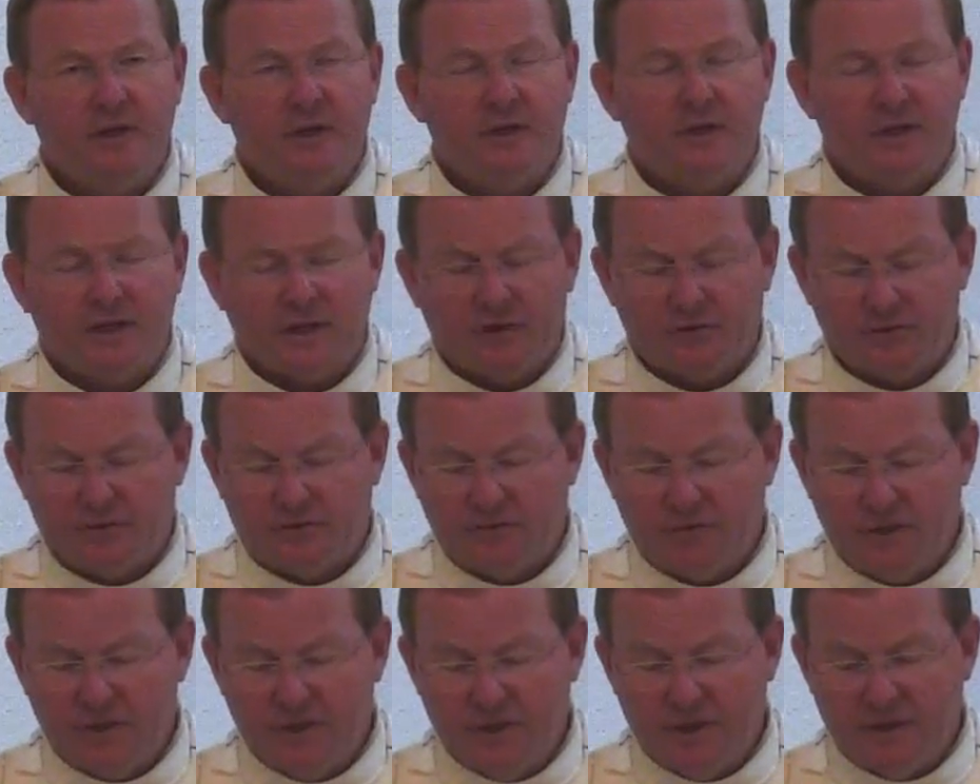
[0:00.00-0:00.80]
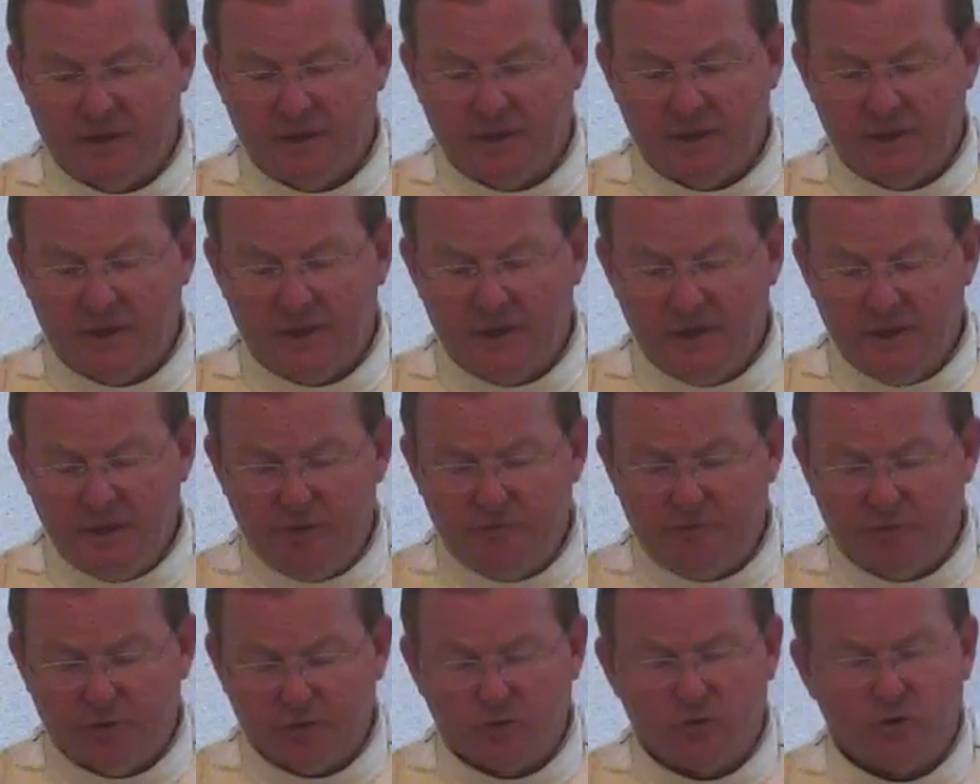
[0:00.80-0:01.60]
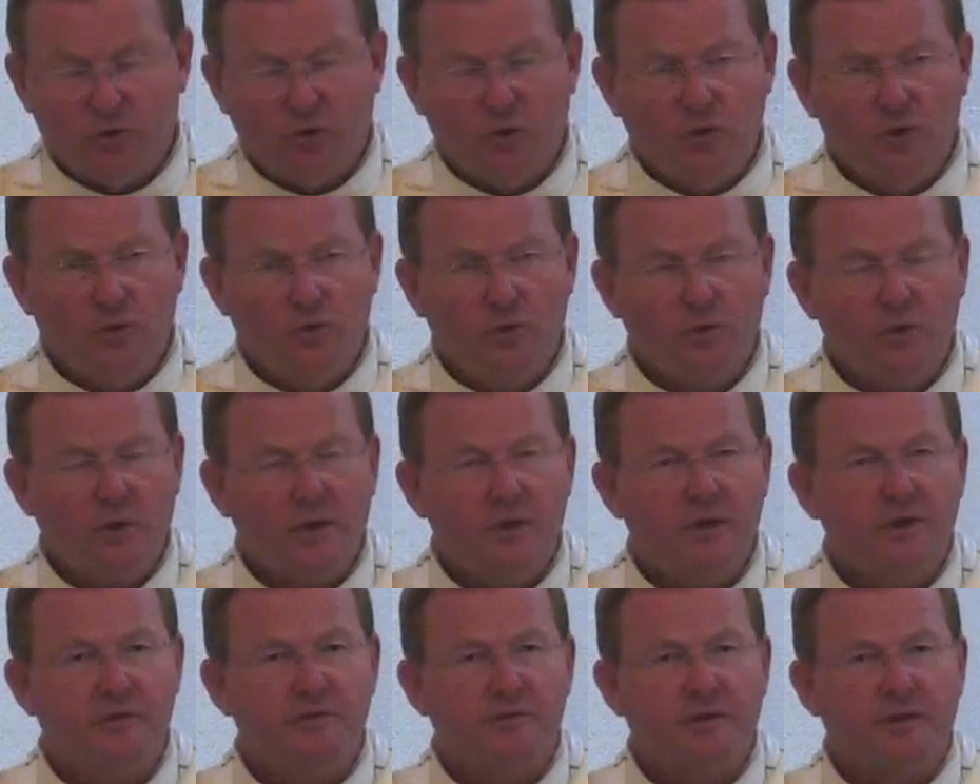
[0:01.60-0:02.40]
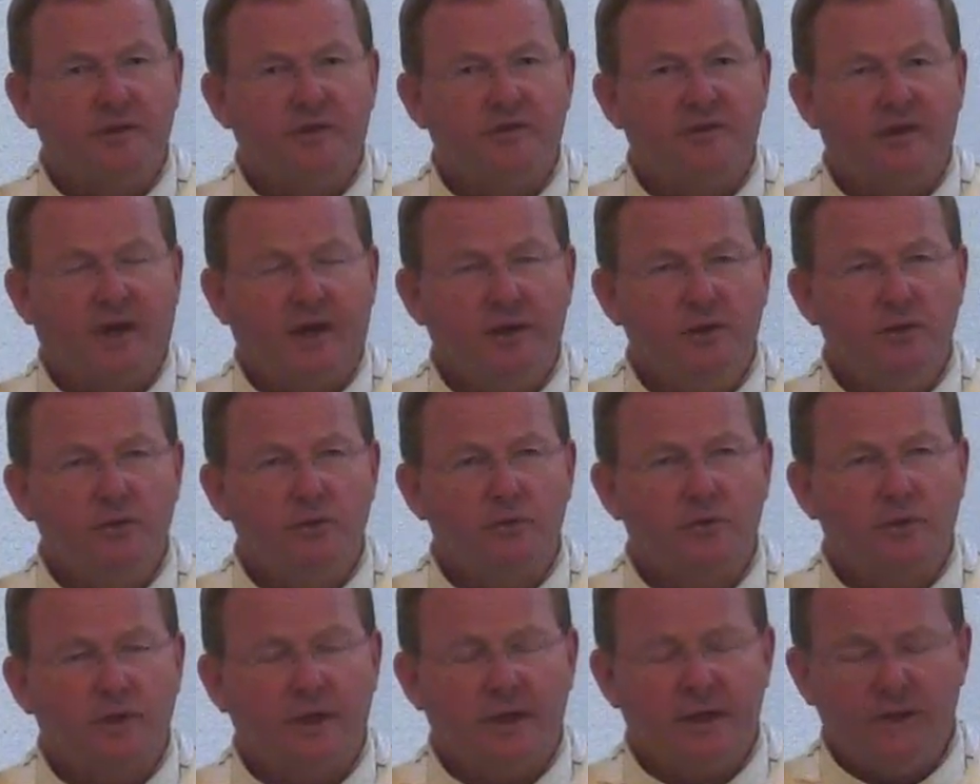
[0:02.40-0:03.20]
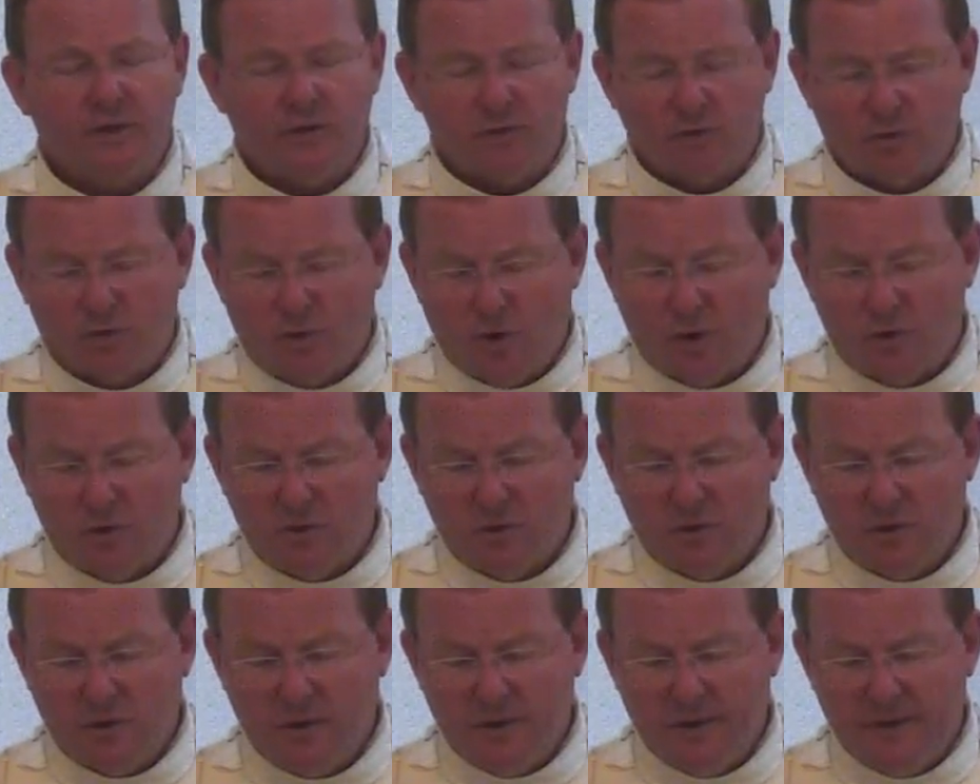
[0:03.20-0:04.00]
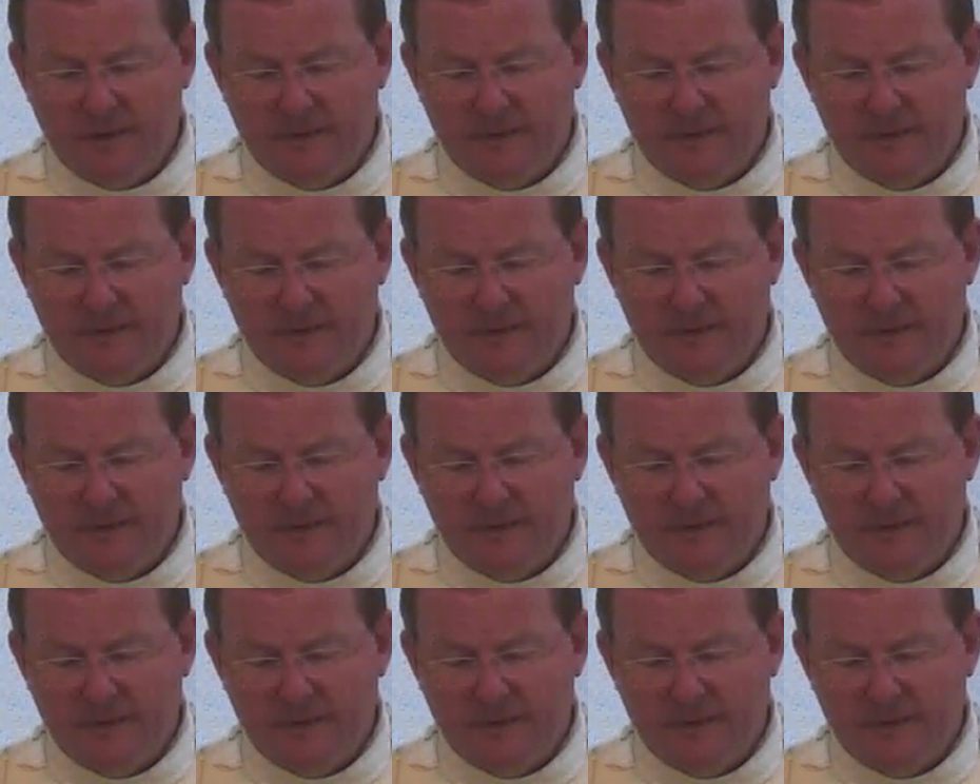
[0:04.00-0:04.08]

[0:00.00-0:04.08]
dass wir in die Versöhnung, in die Verzeihung gehen können,